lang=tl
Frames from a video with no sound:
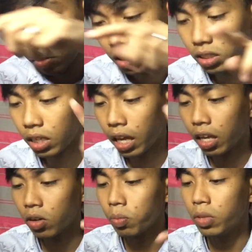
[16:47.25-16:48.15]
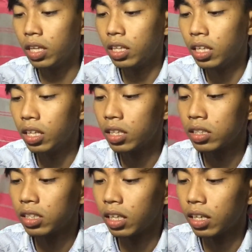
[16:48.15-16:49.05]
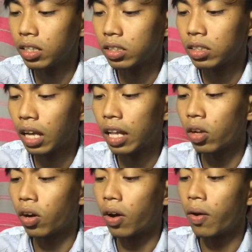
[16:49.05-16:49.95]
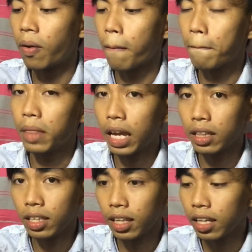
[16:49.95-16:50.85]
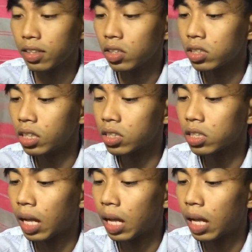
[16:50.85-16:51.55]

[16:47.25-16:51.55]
Tapos, Aero Mini series, ano, 1996.